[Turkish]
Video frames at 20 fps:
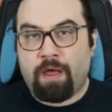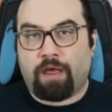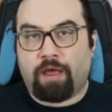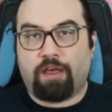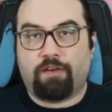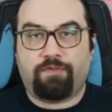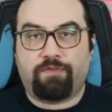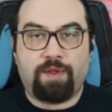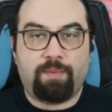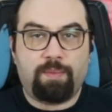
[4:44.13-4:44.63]

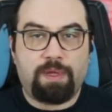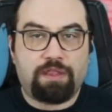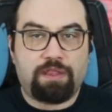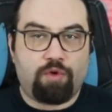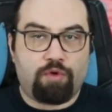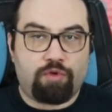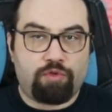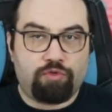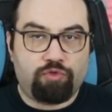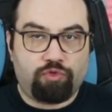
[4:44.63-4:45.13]
E, filmin
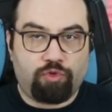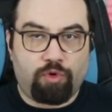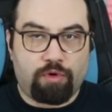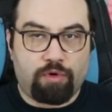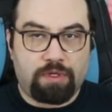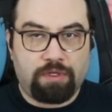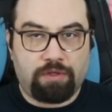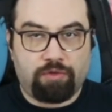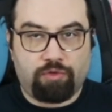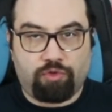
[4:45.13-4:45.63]
görüntü
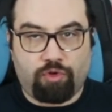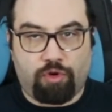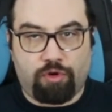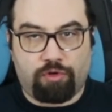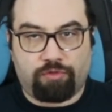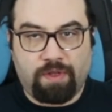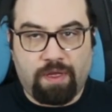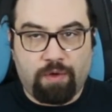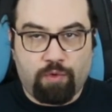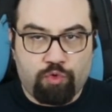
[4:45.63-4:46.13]
oranı
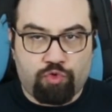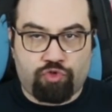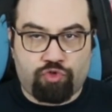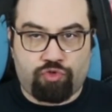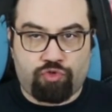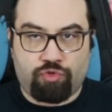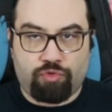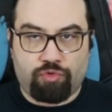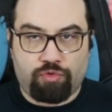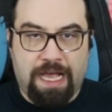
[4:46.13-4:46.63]
4'e
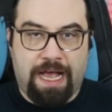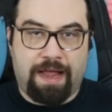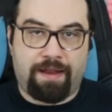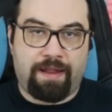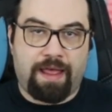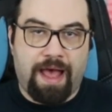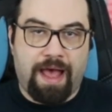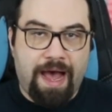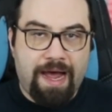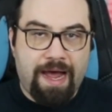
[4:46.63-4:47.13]
3.
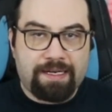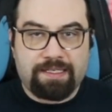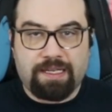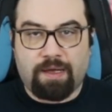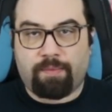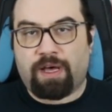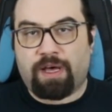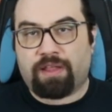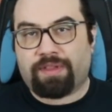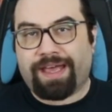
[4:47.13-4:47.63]
Yani her
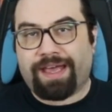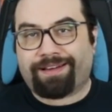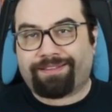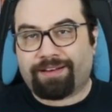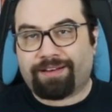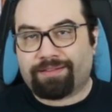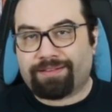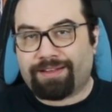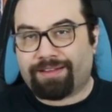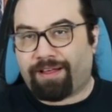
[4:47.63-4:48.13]
zaman
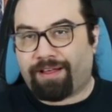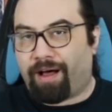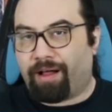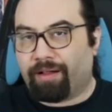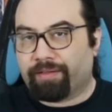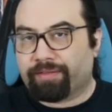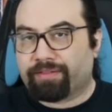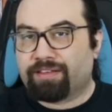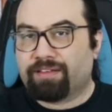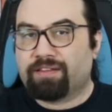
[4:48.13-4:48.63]
ekranın
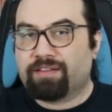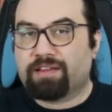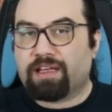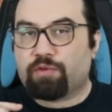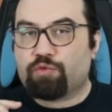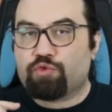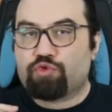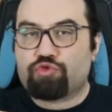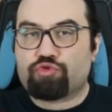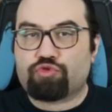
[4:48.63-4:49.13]
altında
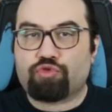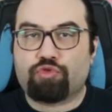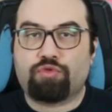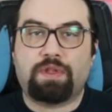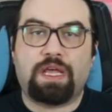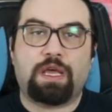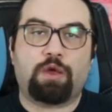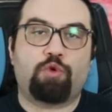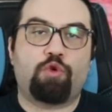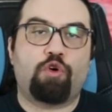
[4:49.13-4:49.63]

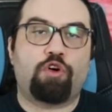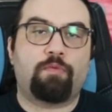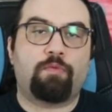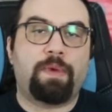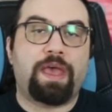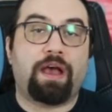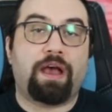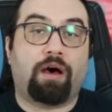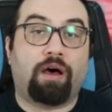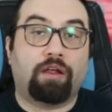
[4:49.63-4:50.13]
üstünde
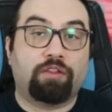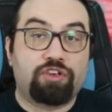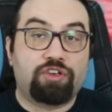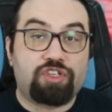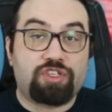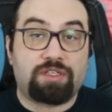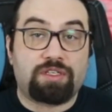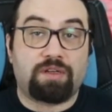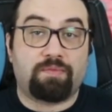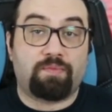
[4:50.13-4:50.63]
görmeye
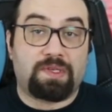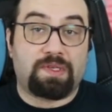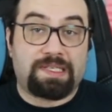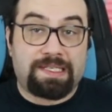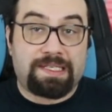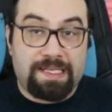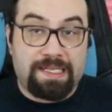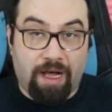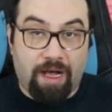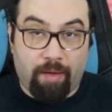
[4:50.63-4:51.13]
alıştığımız
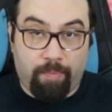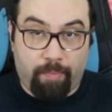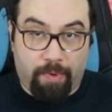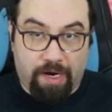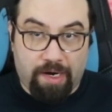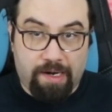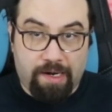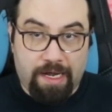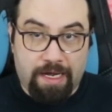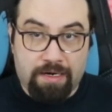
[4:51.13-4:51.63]
siyah
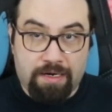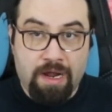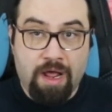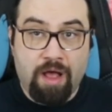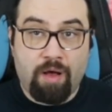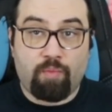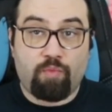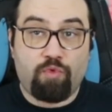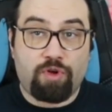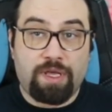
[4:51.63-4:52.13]
barlar
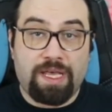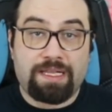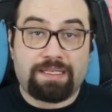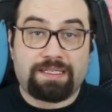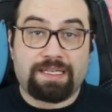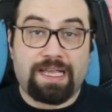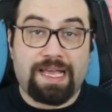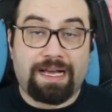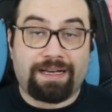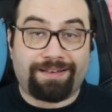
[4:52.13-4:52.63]
bu
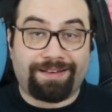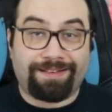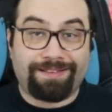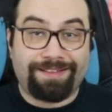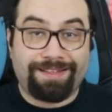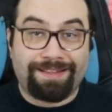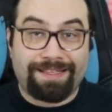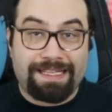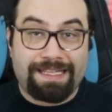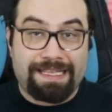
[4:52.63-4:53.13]
kez
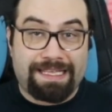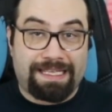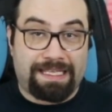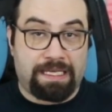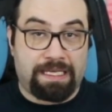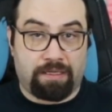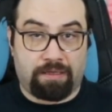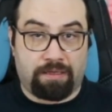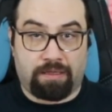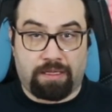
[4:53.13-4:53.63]
ekranın iki
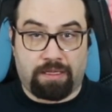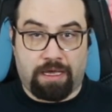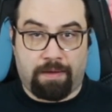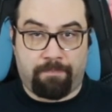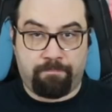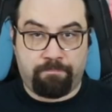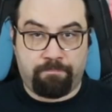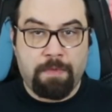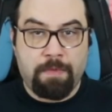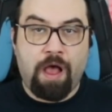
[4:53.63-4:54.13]
yanında.